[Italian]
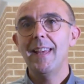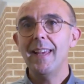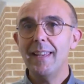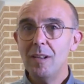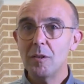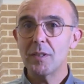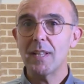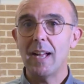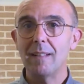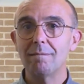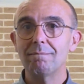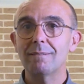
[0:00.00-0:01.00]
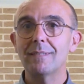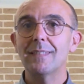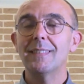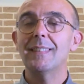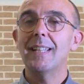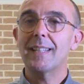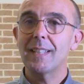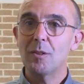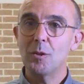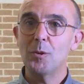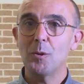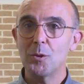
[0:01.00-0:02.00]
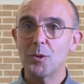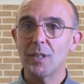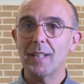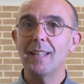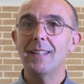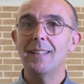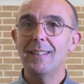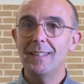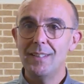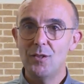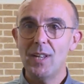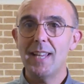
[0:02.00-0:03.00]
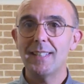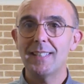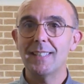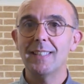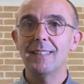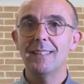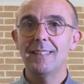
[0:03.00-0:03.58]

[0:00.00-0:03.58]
E chi lo sa, nel riconoscere i gesti,